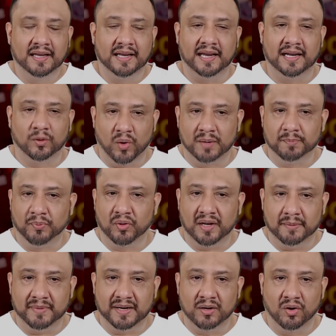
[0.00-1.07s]
el cuerpo de
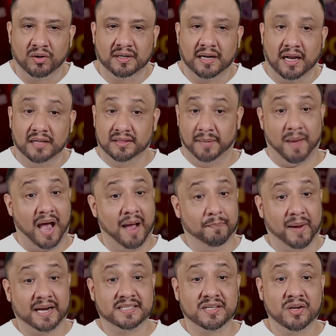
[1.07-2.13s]
la menor
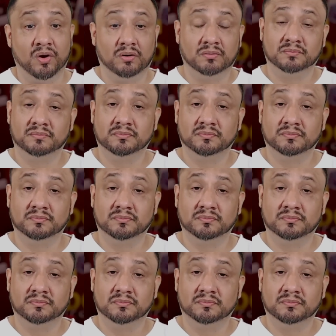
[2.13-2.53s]
apareció